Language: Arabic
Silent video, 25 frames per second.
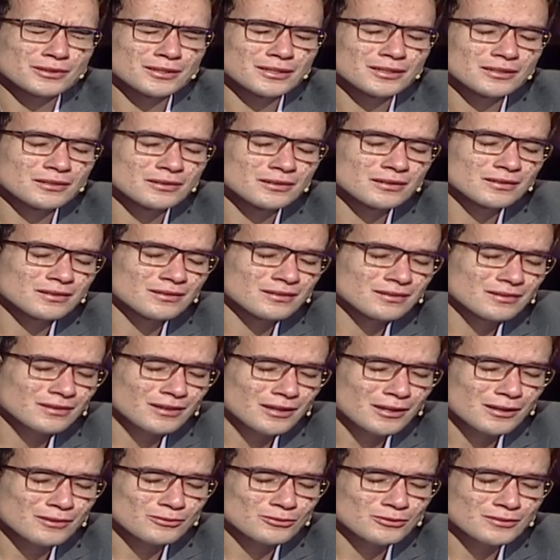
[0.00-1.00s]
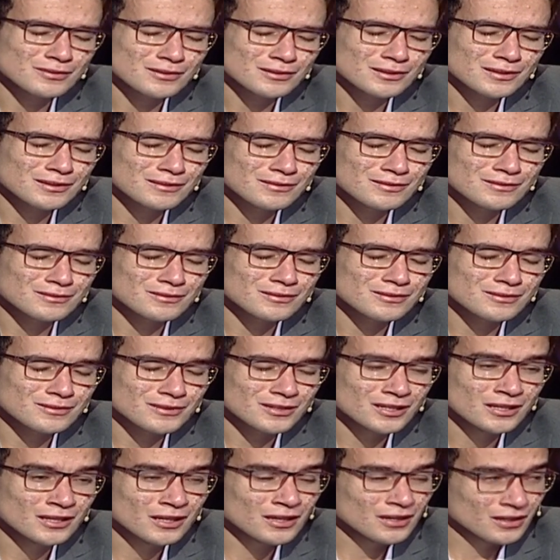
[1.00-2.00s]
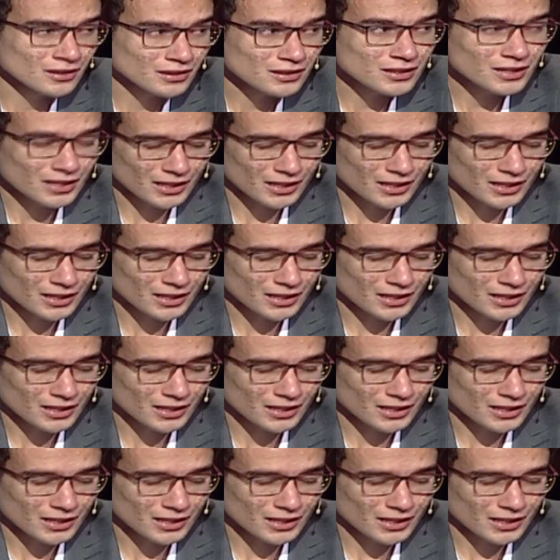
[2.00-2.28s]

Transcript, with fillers: الحقيقه ما تزعلش